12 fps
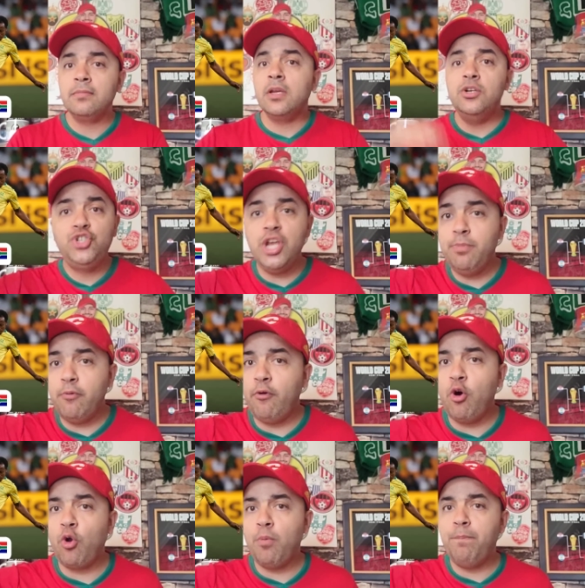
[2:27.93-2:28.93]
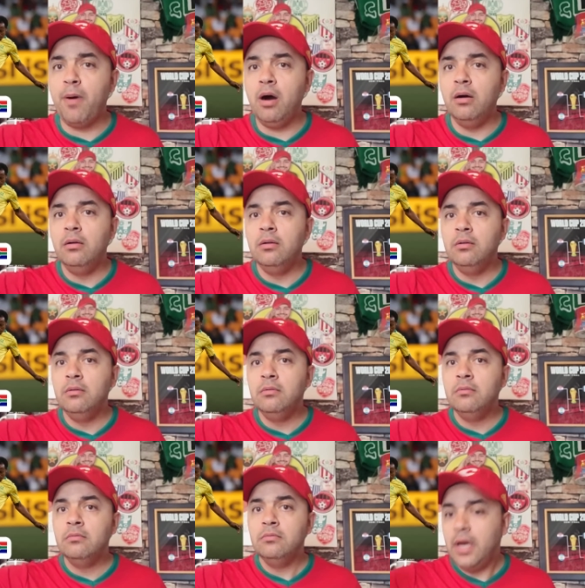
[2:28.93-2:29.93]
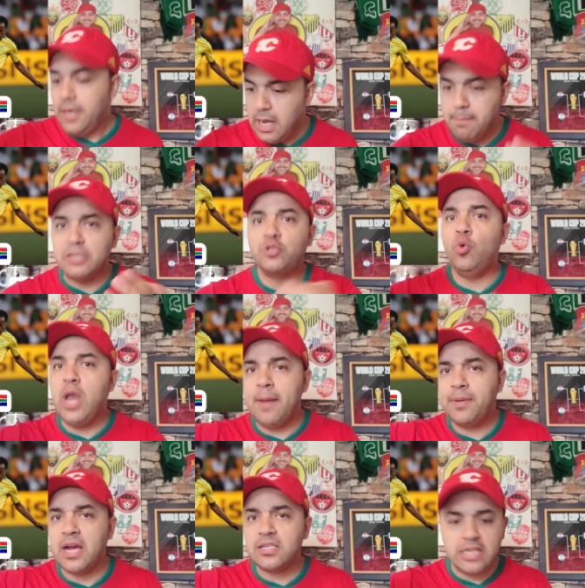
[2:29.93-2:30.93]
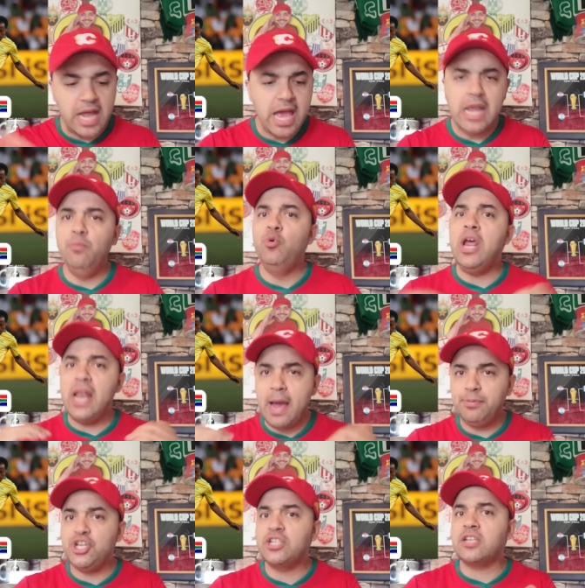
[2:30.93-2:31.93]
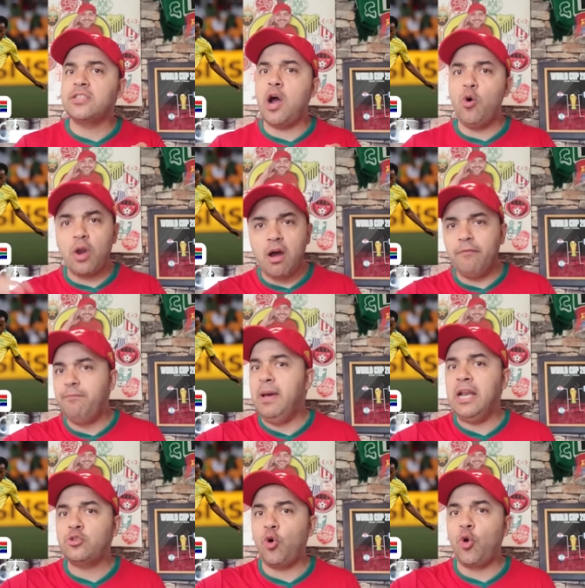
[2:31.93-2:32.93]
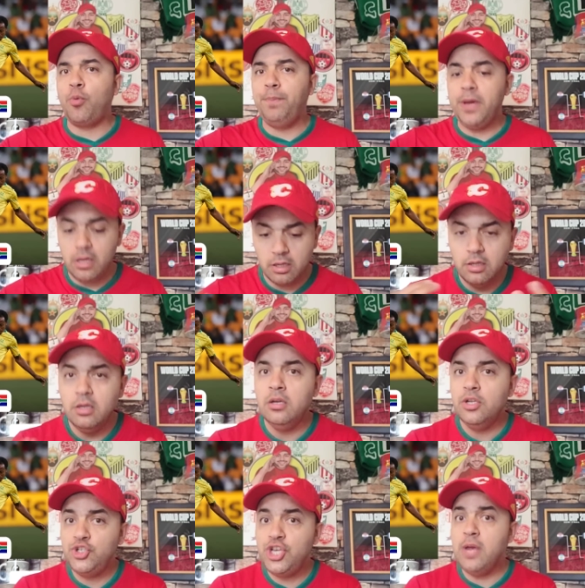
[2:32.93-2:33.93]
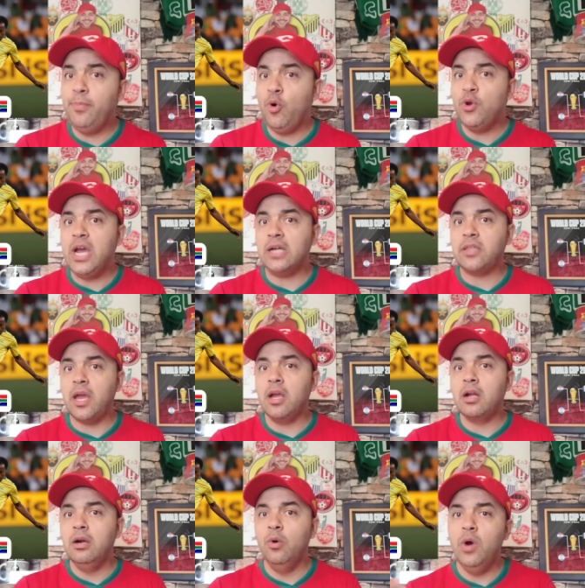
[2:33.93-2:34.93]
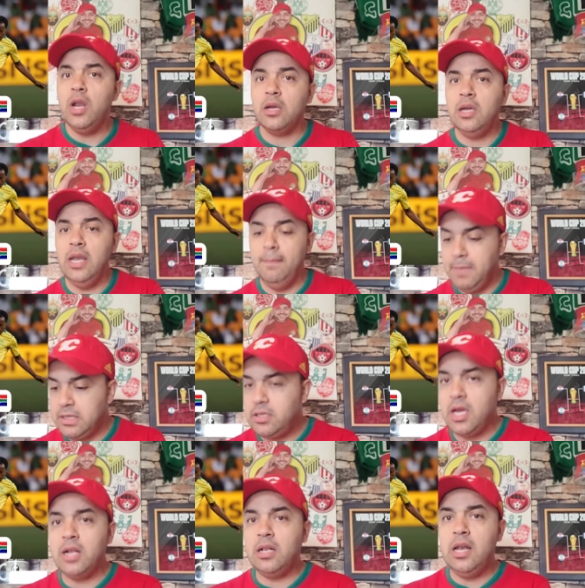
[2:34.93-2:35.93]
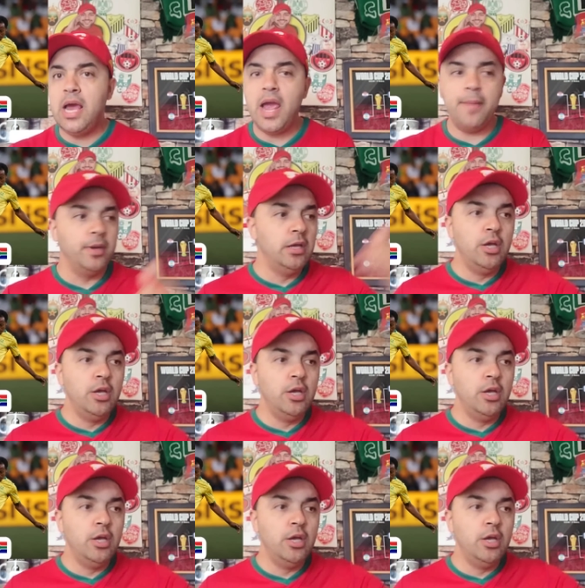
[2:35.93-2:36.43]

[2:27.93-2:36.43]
تجيبه في اوروبا يعني لما تكون لاعب كاس العالم ولا لاعب شي تظاهره في بلد اوروبي تجيبو يعطيك ولكن لما تدي هذا اللاعب